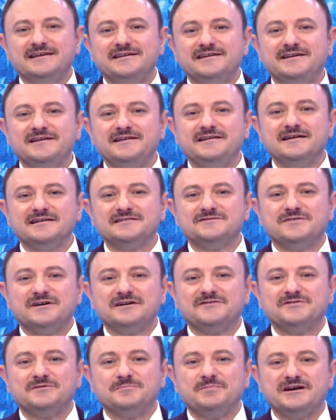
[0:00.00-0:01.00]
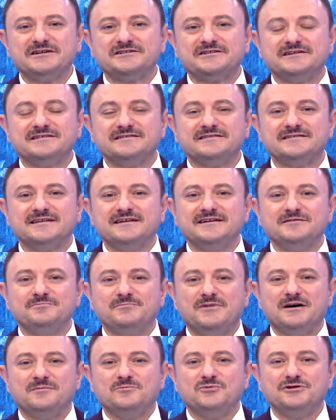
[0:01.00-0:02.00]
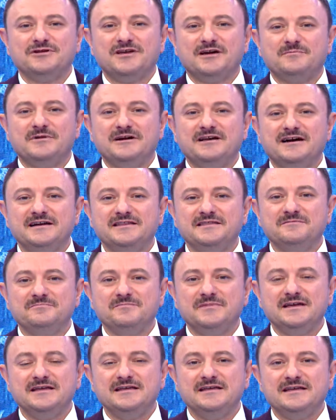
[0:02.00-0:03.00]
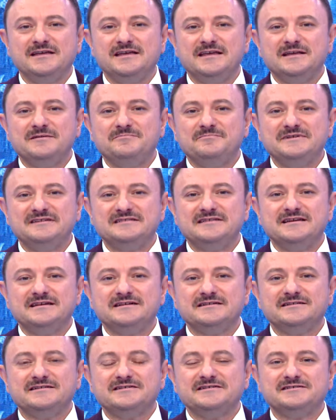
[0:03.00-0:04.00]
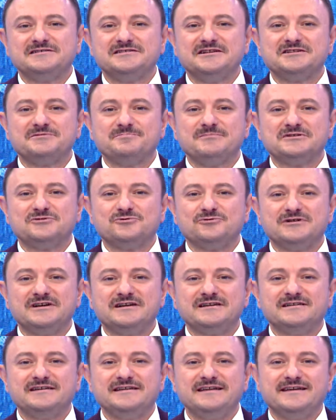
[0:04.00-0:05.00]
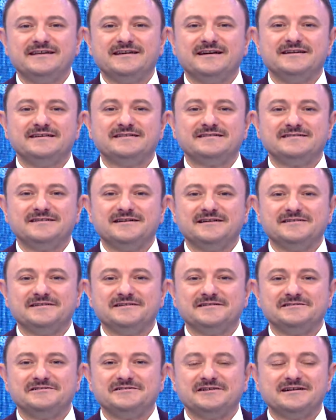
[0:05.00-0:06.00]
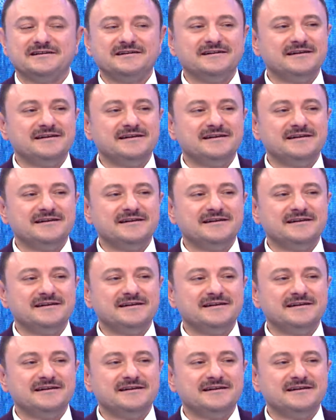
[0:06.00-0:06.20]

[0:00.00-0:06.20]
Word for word: İhlas Vakfı Başkanı Sayın Mahmut Kemal Aydın Bey bize 40 çeşme sularının hikayesini anlatacak.